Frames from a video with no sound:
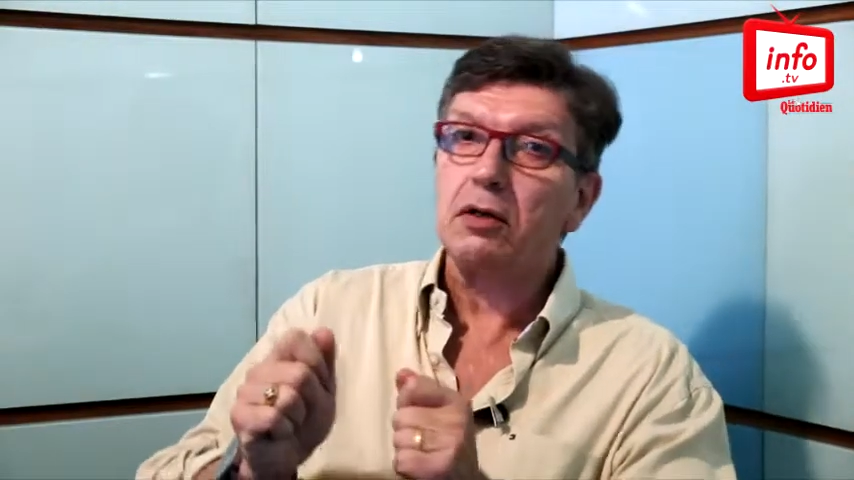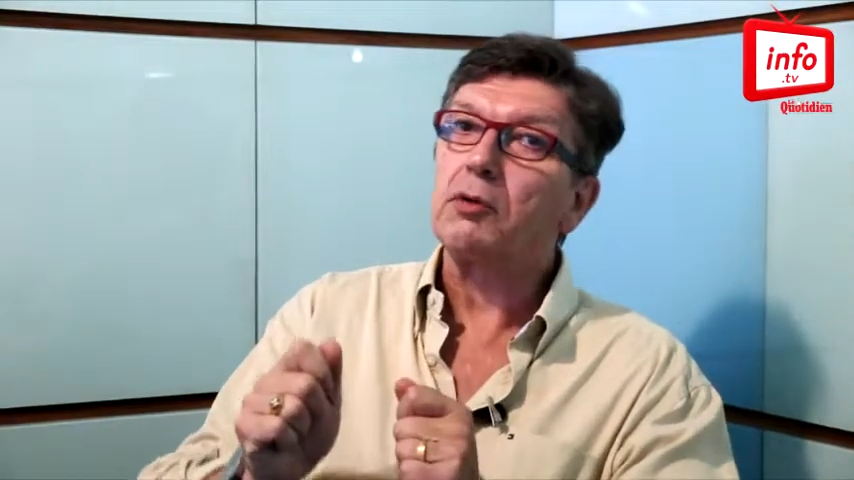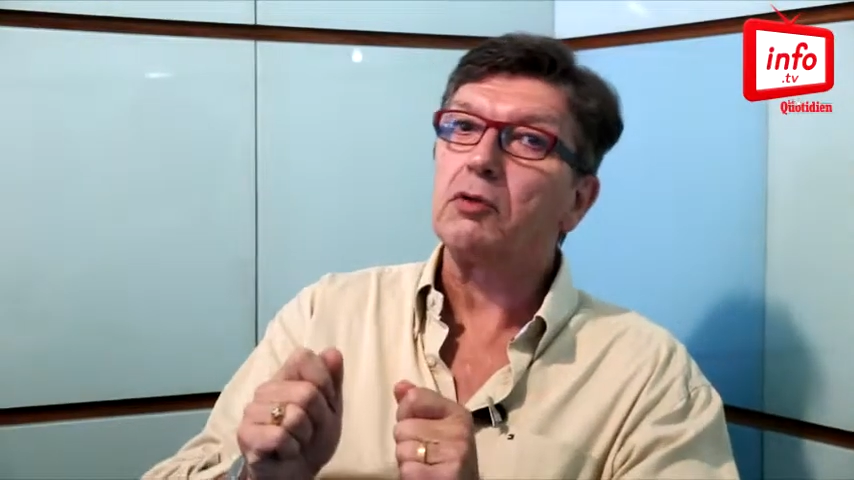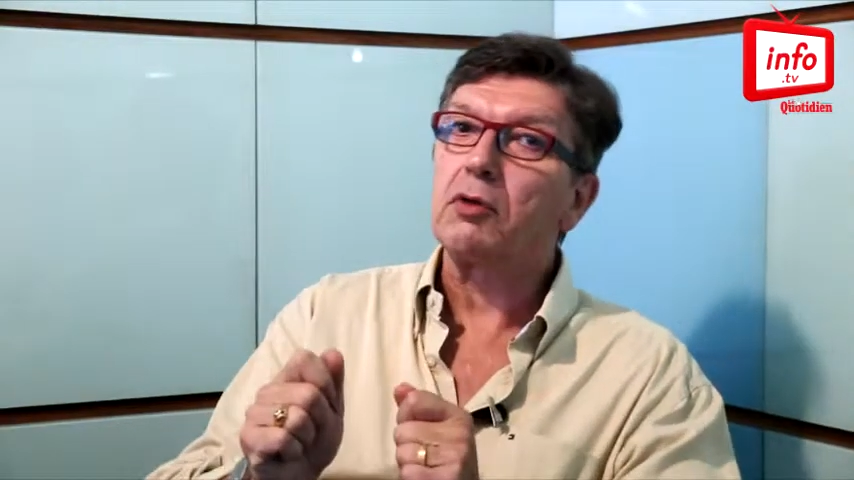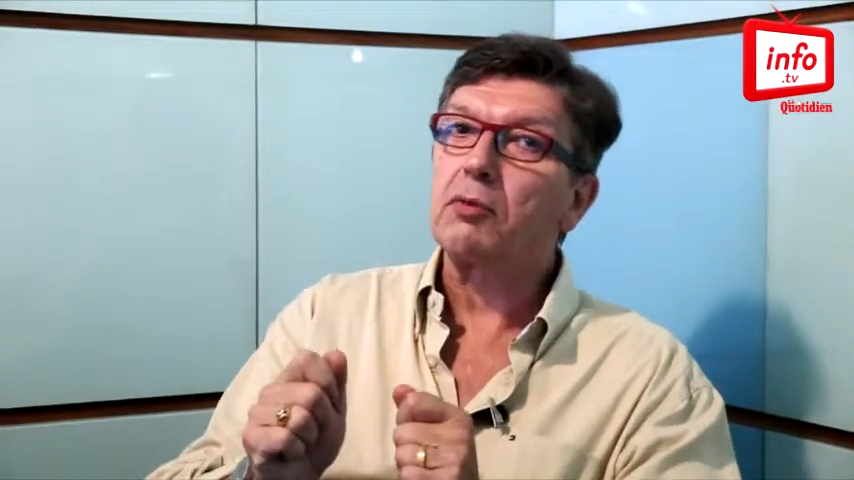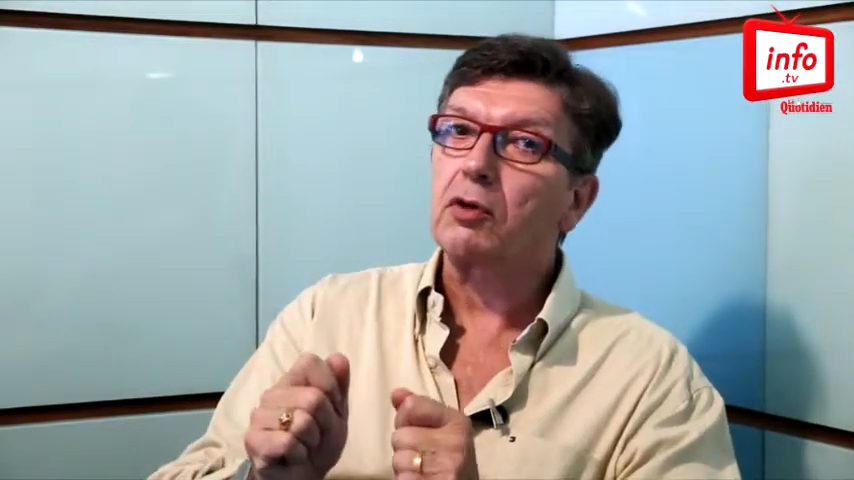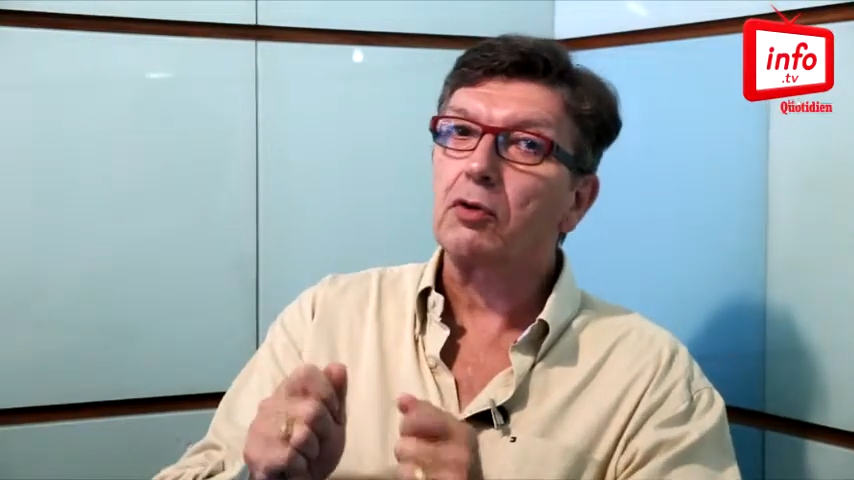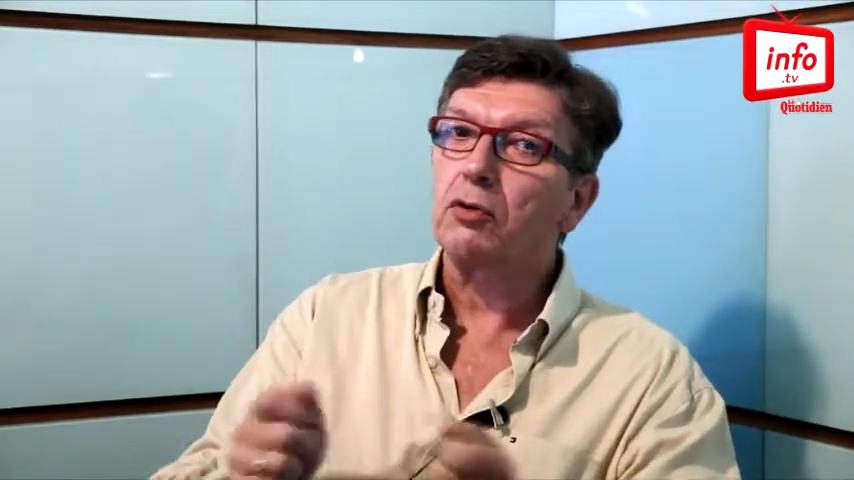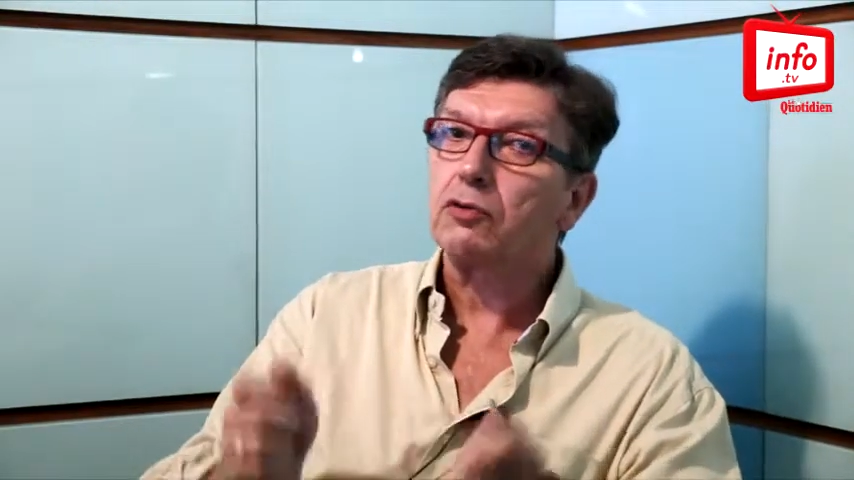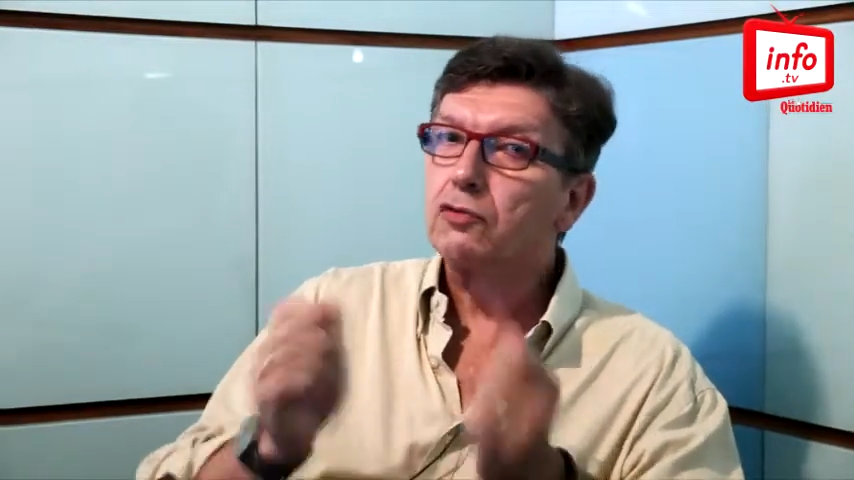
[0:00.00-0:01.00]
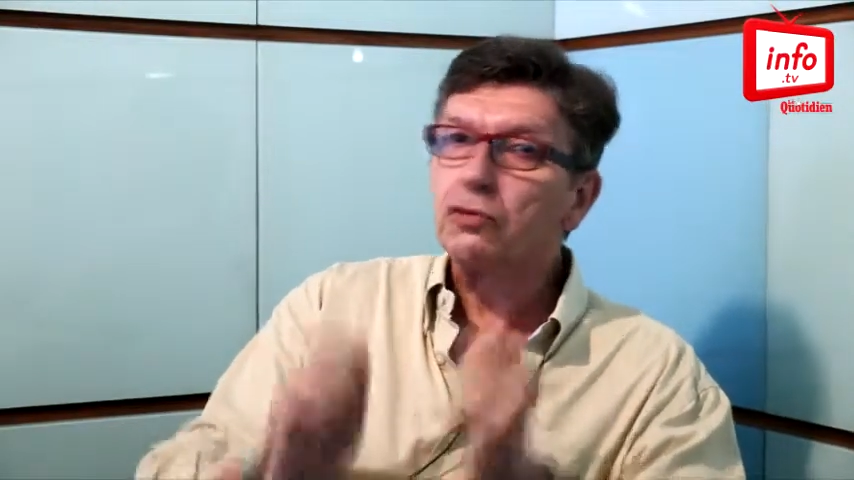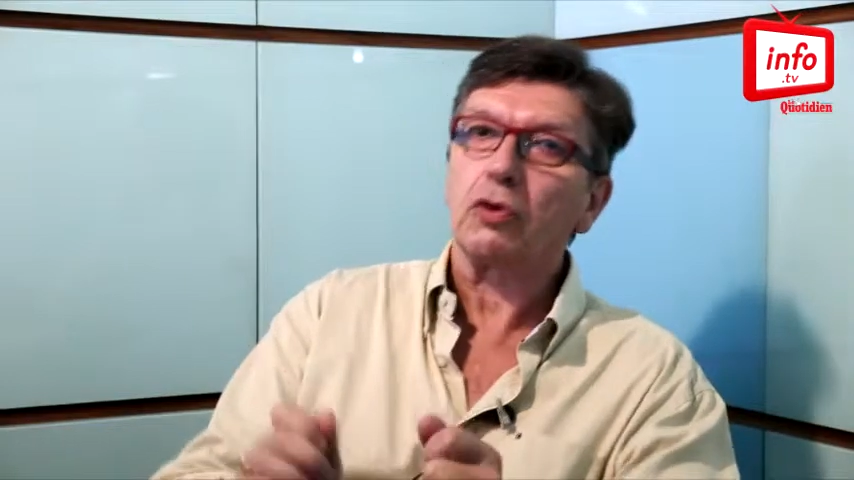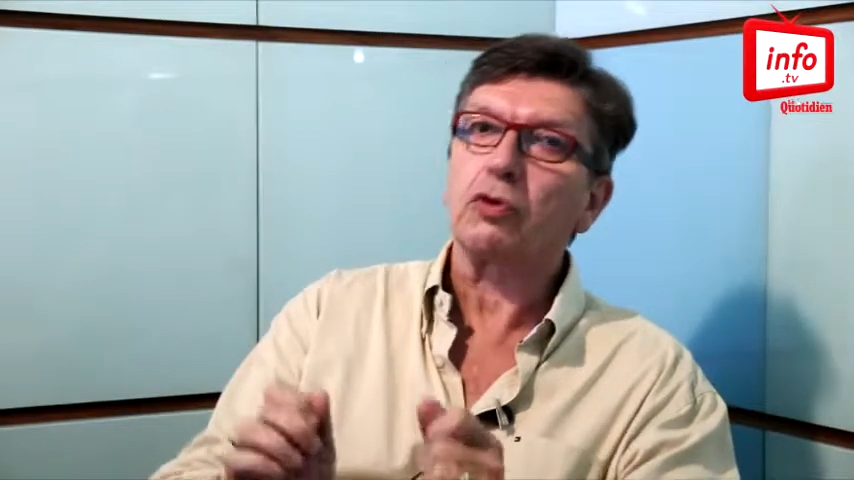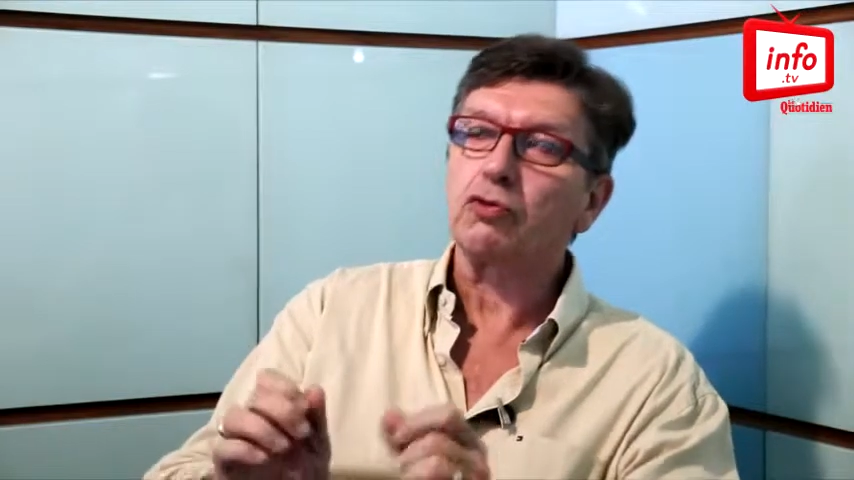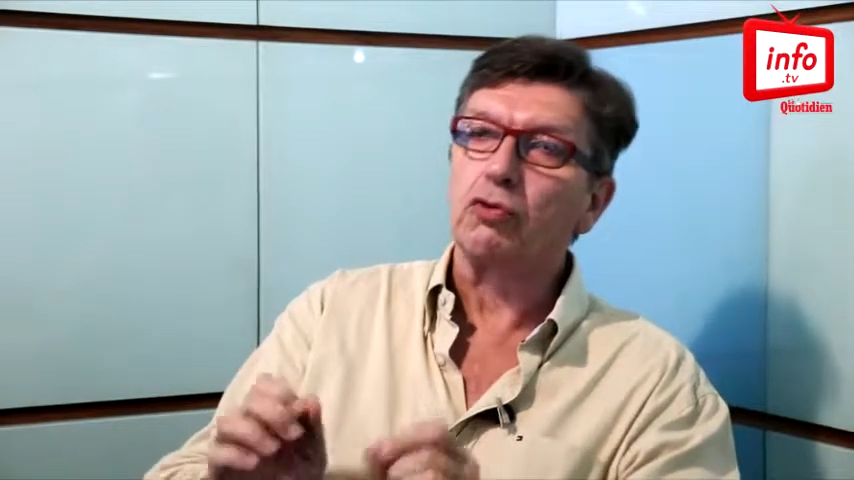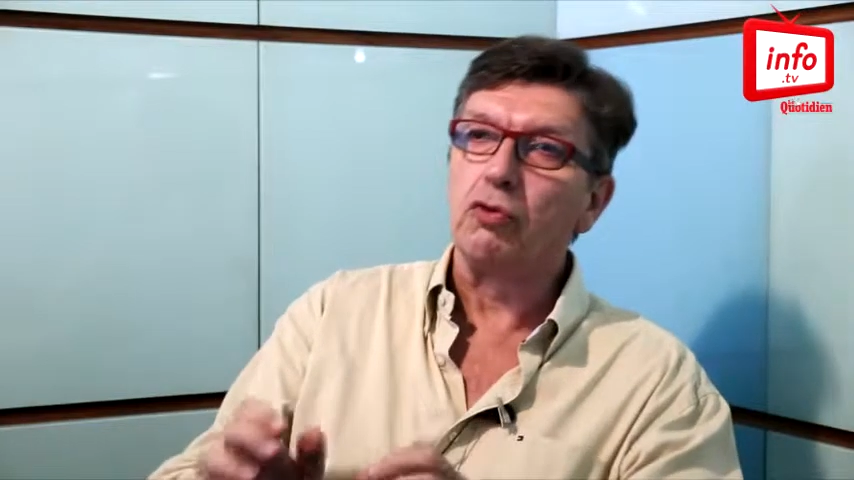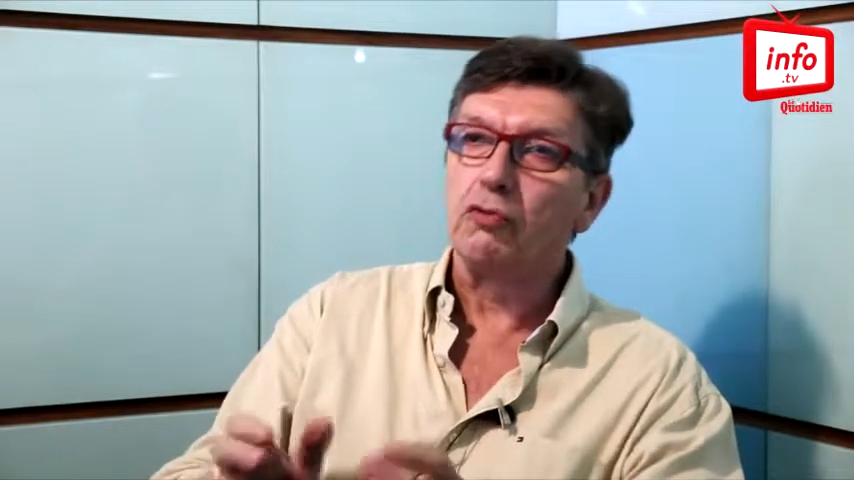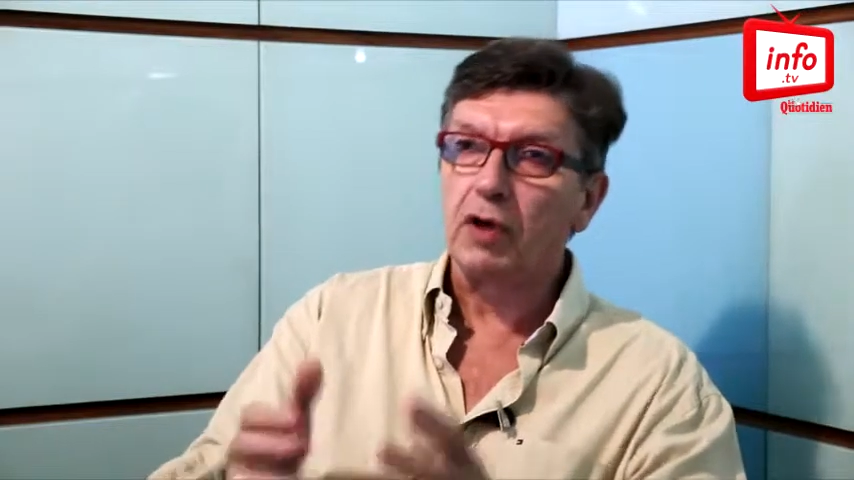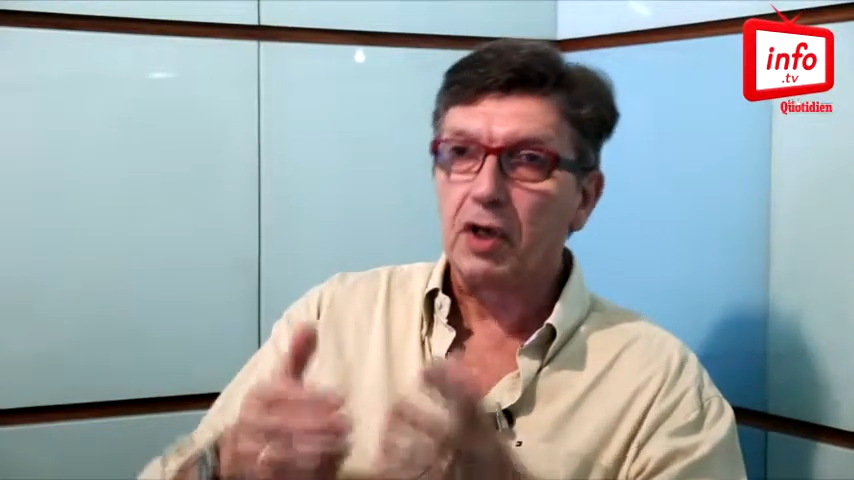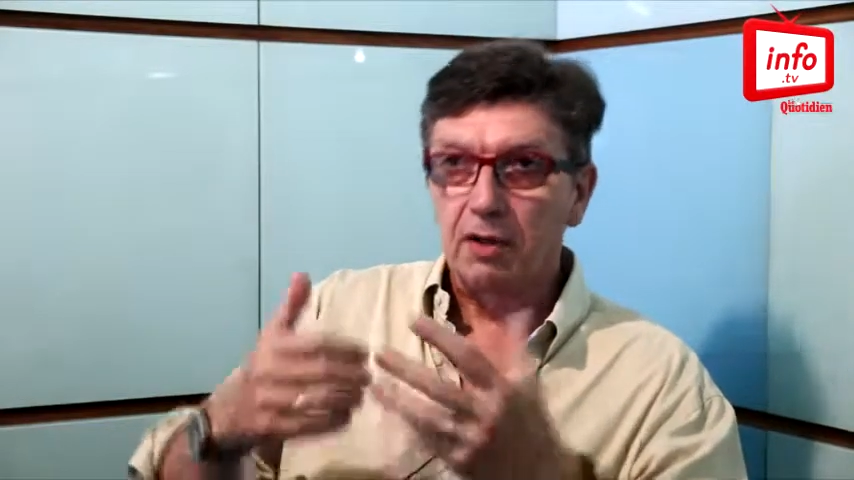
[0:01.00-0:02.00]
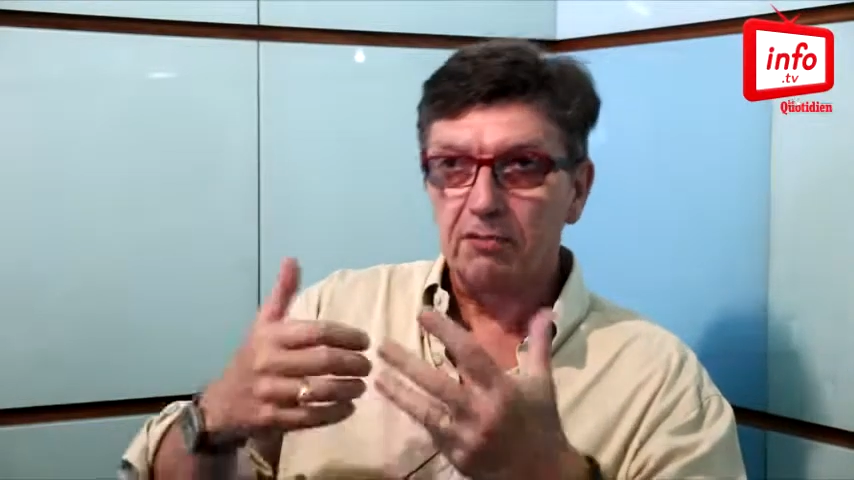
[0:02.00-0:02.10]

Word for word: Emmanuel Macron se retrouve